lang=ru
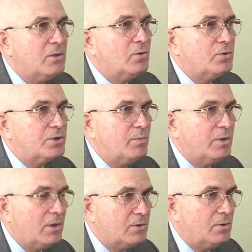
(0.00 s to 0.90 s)
нее должен
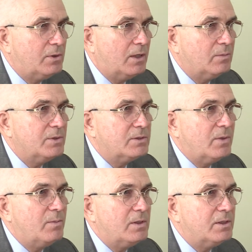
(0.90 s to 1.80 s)
быть результат. Мы с
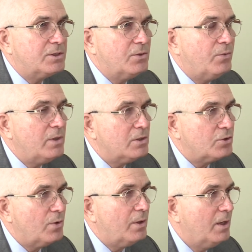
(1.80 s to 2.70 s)
вами должны увидеть,
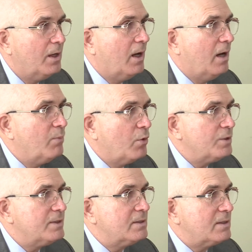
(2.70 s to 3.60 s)
что
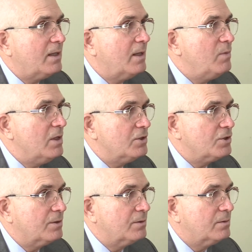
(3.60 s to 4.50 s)
амброзии стало
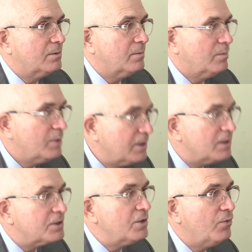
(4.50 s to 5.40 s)
меньше. Мы
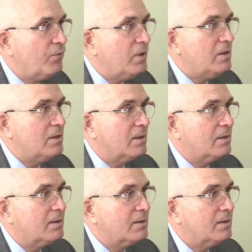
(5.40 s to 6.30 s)
должны увидеть
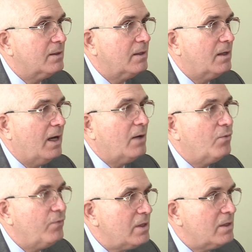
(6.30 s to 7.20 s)
это. А
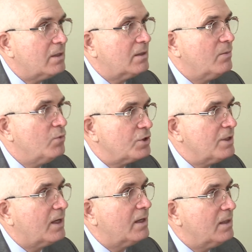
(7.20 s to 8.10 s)
увидеть это
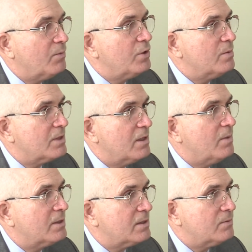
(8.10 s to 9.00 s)
можно, когда будем
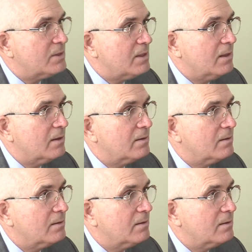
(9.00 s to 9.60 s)
заниматься все.